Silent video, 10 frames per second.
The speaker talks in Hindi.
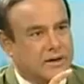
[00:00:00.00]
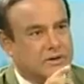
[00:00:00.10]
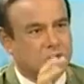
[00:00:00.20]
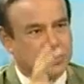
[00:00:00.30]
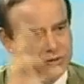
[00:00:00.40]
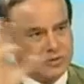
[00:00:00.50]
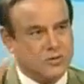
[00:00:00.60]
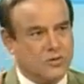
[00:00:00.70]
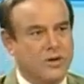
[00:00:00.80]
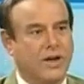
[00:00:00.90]
जो
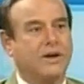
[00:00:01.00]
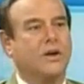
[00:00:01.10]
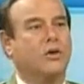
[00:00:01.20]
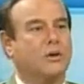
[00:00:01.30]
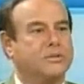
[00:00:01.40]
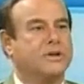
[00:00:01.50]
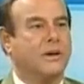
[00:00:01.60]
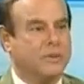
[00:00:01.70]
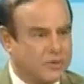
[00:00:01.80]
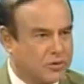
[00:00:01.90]
दुनिया के लोग हम
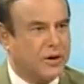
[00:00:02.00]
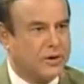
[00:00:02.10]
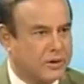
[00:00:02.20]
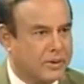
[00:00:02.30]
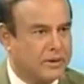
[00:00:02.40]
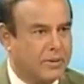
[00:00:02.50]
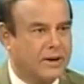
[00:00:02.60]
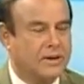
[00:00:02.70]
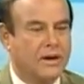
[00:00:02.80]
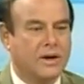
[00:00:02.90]
अभी सुन रहे होंगे हमारी बात
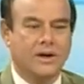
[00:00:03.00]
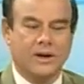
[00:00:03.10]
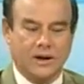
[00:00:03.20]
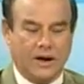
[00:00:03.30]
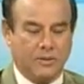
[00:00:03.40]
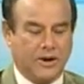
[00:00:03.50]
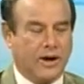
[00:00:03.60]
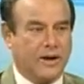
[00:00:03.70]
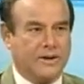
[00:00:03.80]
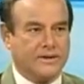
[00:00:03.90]
अब
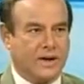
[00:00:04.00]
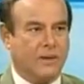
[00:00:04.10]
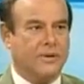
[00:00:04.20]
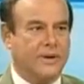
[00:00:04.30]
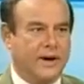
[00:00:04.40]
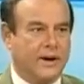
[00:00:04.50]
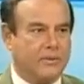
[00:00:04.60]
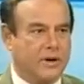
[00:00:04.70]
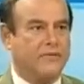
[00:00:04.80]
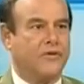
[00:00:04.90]
अगर जैसा आप बता रहे हैं हम
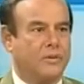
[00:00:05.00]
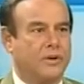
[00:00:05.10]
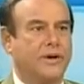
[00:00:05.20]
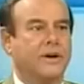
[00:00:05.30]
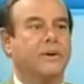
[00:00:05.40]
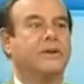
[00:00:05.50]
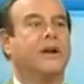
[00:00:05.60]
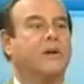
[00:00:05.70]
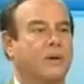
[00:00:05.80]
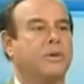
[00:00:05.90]
कंफर्म कर रहे हैं कि
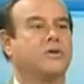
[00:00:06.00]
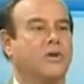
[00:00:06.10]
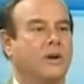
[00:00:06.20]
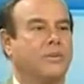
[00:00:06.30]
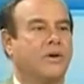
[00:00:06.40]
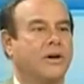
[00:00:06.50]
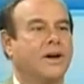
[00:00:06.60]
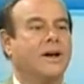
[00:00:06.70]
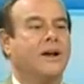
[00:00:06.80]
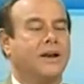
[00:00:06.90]
इतना हमारे पास कोयला पड़ा
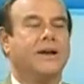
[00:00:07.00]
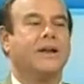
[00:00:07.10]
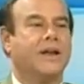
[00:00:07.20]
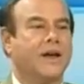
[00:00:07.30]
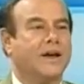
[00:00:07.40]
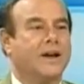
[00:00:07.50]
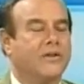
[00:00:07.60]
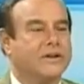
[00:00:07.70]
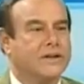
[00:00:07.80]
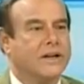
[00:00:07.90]
लेकिन एक
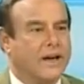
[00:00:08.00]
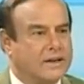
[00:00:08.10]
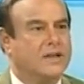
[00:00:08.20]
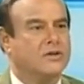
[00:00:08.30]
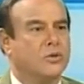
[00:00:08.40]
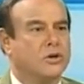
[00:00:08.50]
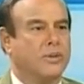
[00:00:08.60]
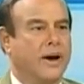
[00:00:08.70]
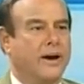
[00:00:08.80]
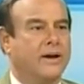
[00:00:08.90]
इन्वेस्टर कैसे इस मुल्क
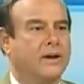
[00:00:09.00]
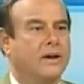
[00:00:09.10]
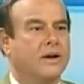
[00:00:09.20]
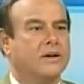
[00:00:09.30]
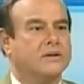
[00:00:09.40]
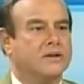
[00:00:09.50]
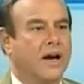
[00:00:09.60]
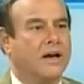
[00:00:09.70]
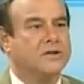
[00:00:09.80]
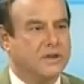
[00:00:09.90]
में आए
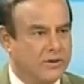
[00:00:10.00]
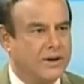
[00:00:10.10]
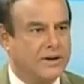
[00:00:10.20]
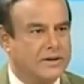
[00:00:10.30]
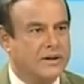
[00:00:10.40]
जहाँ शिनवा जैसे